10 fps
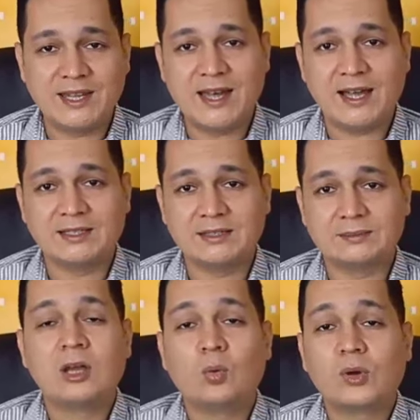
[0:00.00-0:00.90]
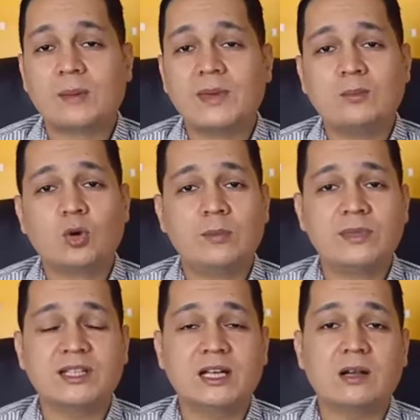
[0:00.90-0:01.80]
كده يعني وكمان
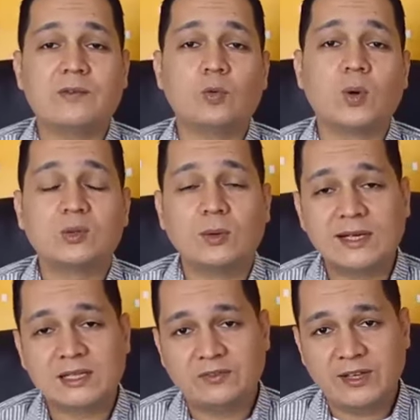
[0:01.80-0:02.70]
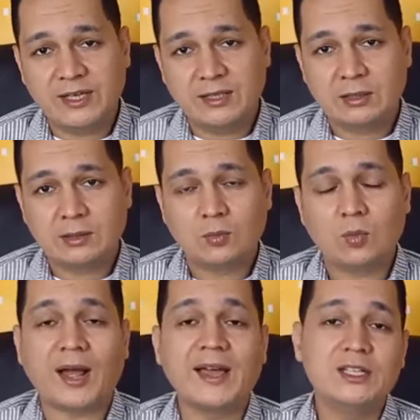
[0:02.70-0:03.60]
مهم تعرف هو اتولد فين
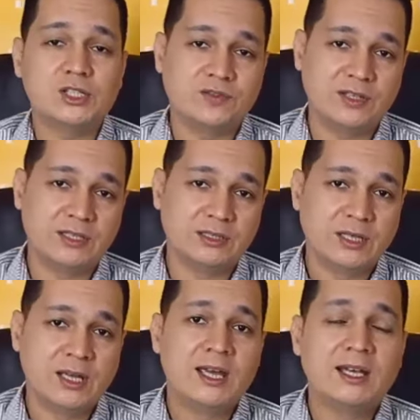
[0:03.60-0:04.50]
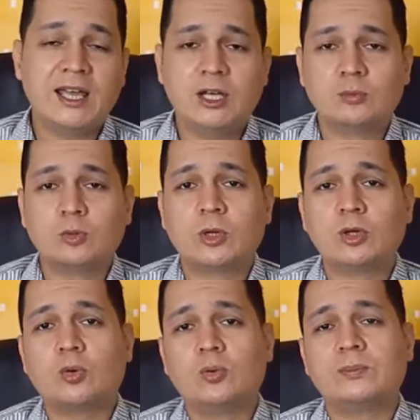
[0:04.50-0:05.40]
وعايش فين لانه
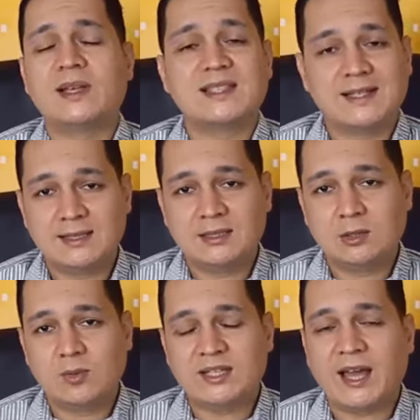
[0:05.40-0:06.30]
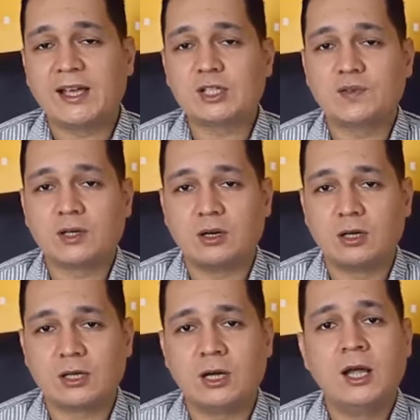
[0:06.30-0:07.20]
ممكن يكون مثلا دلوقتي عايش في
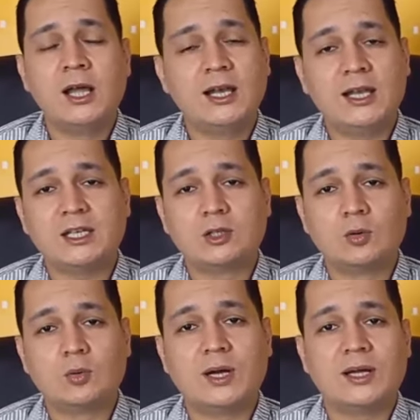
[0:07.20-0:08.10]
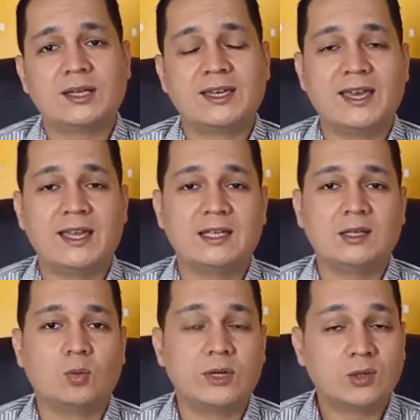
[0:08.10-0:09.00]
القاهره لكن هو
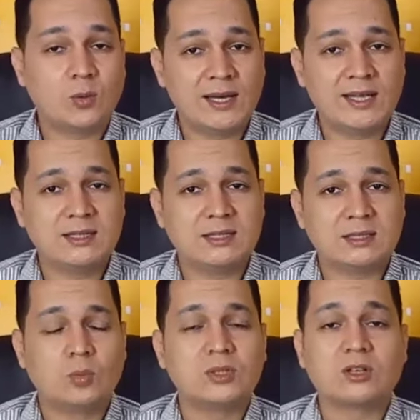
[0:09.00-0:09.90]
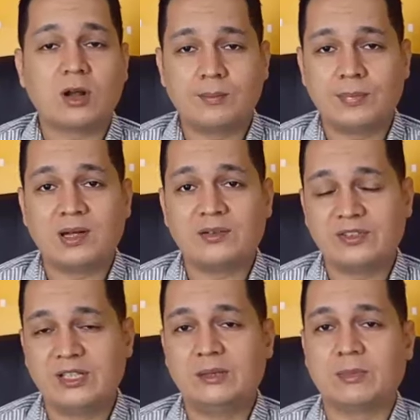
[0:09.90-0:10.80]
كان واتولد وتربى
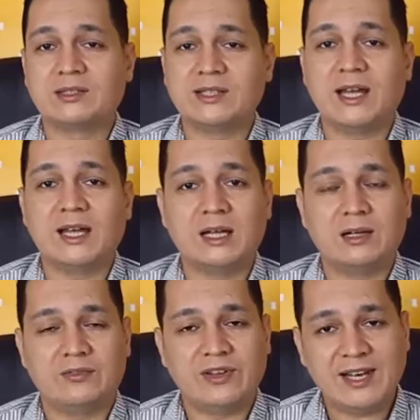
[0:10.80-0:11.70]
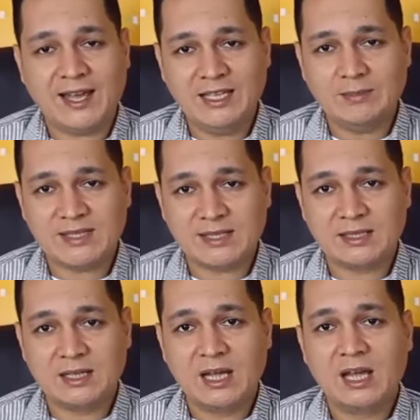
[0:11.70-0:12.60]
في منطقه فلاحين
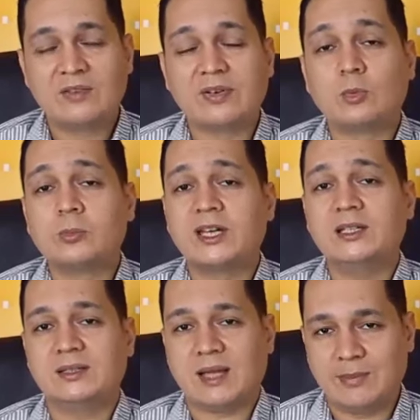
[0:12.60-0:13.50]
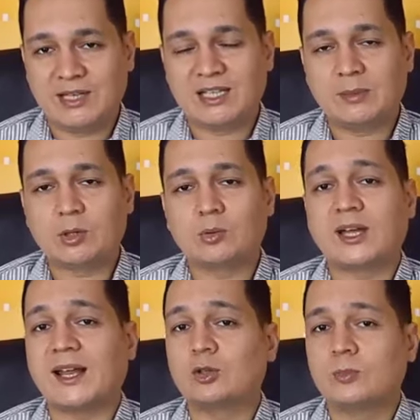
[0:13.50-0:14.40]
مثلا فممكن قبل كده برضه
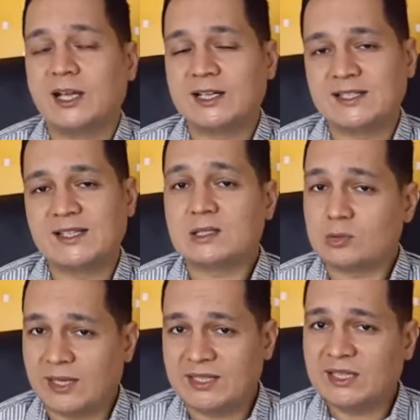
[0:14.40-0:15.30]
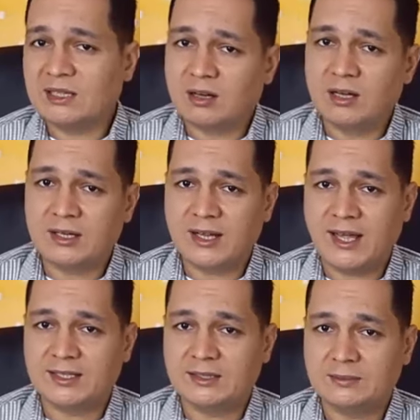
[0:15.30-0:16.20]
كان عنده بالهرزيزز وبعدين جه القاهره
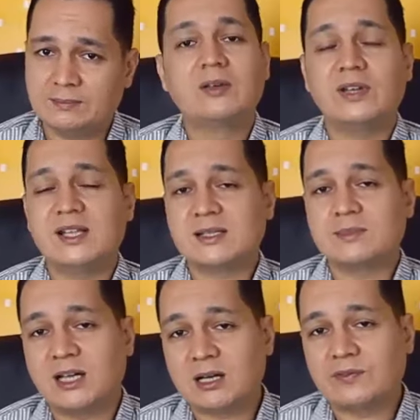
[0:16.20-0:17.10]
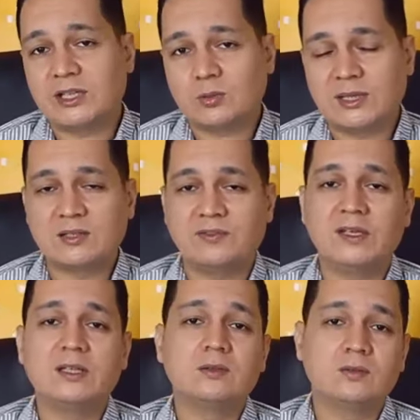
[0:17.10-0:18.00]
يعني فلازم تعرف اتولد
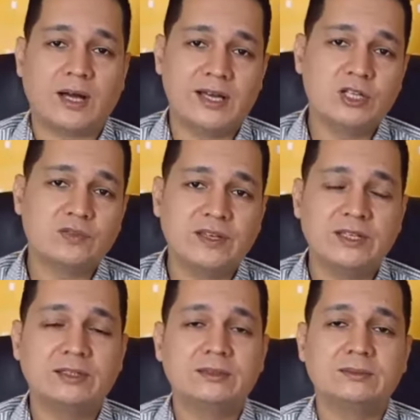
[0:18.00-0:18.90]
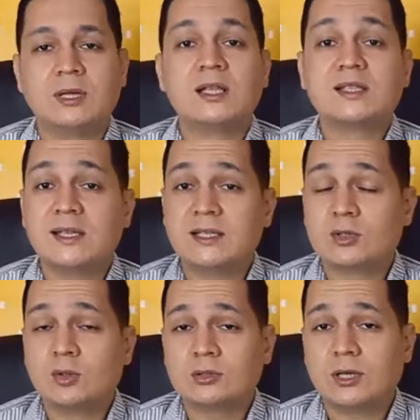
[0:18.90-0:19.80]
فين وعايش فين
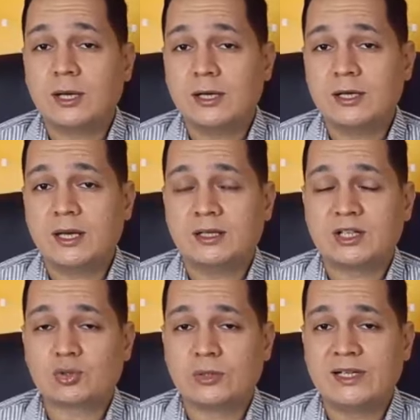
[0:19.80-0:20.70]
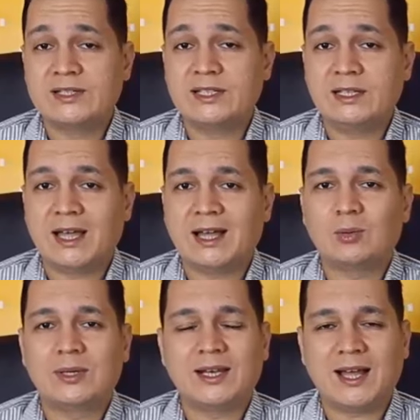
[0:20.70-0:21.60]
سادس نقطه هي ناشوناليتي
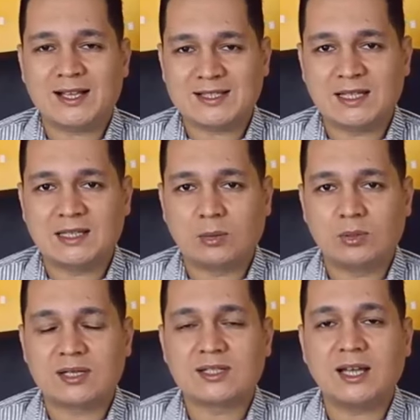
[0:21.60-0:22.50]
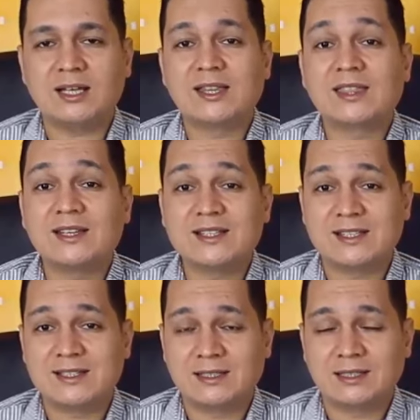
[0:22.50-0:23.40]
او الاحسن او الاصح
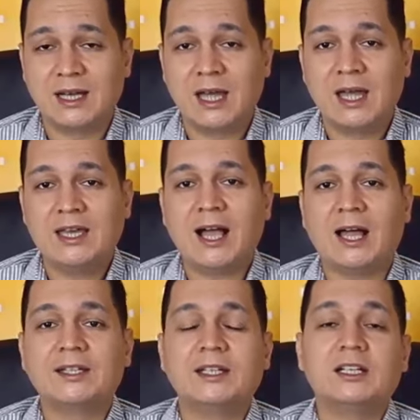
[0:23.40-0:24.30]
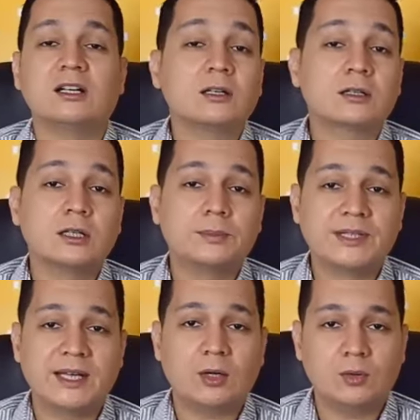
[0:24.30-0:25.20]
اثنيسيتي يعني العرق
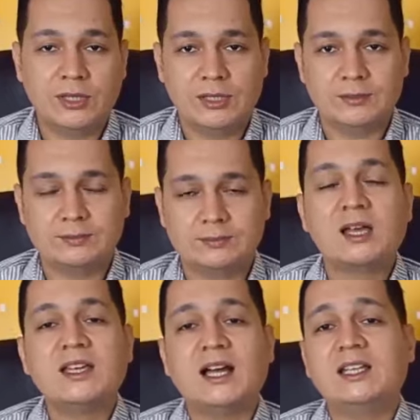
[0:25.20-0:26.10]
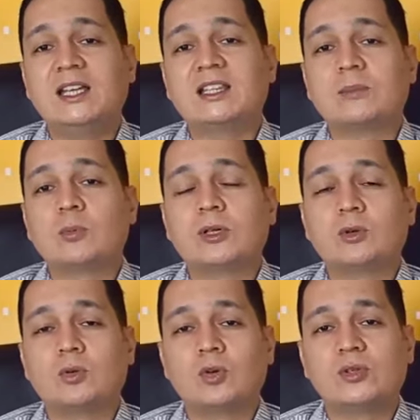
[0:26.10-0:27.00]
بتاعه ايه يعني انت
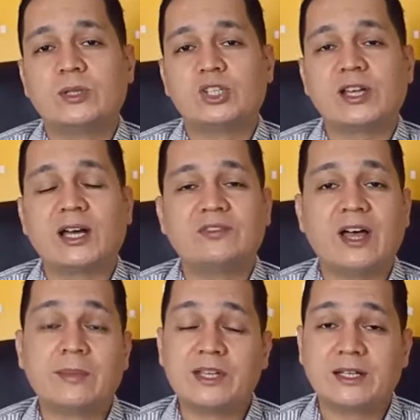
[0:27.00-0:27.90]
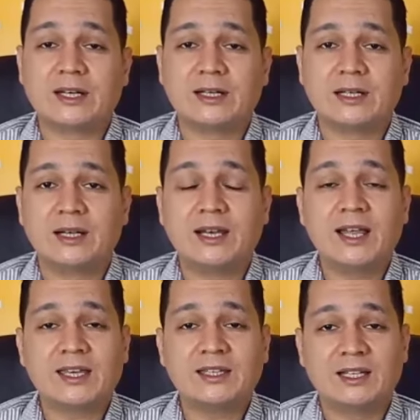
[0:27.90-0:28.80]
ممكن تكون بتشتغل في امريكا
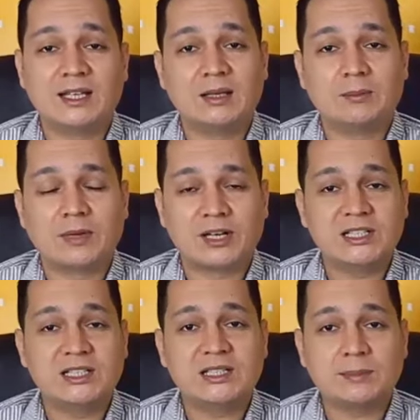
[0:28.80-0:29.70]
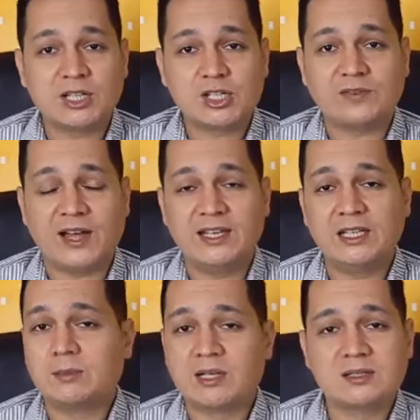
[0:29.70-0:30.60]
لكن المريض اللي انت بتكشف
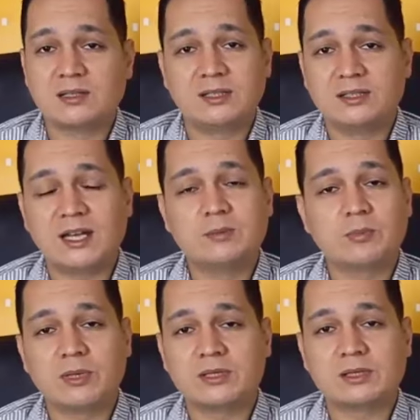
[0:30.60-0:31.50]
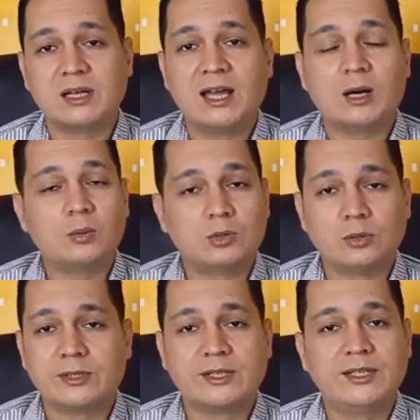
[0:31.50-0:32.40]
عليه مصري جاي من مصر او
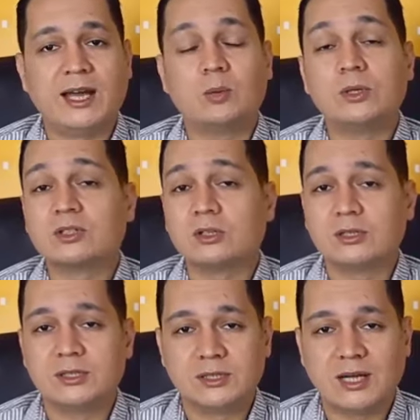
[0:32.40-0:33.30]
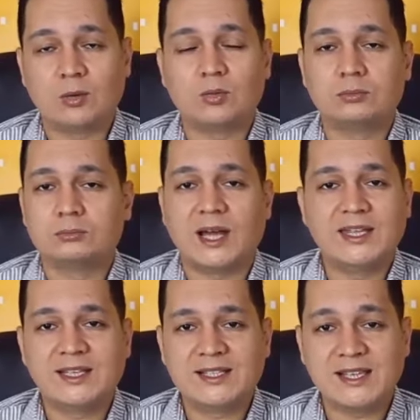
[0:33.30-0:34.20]
تركي او ايطالي او
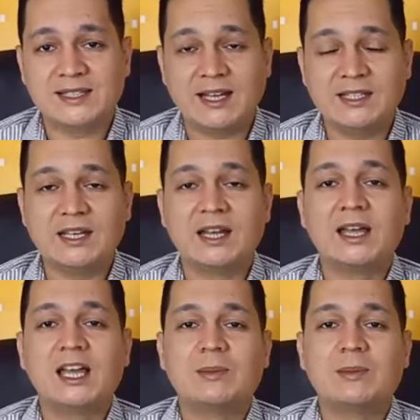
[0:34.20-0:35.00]
اي جنسيه تانية